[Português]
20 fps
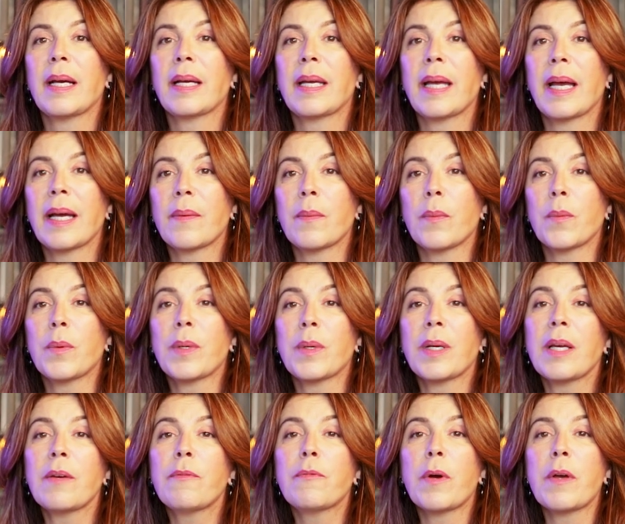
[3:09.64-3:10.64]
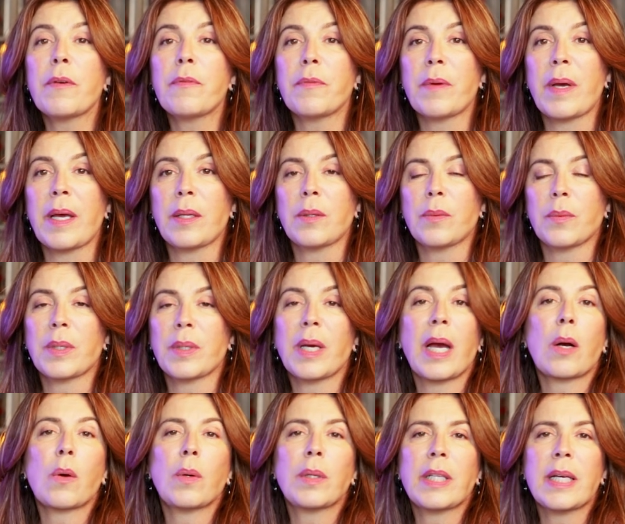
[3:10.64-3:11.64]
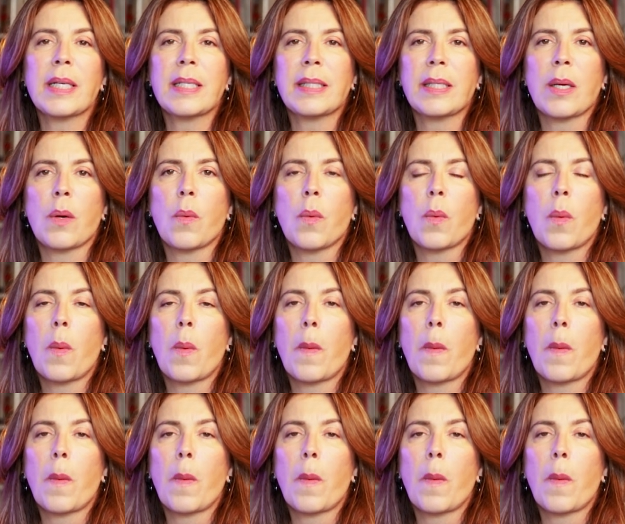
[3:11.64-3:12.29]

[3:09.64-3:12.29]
que, o que foi feito? O que aconteceu?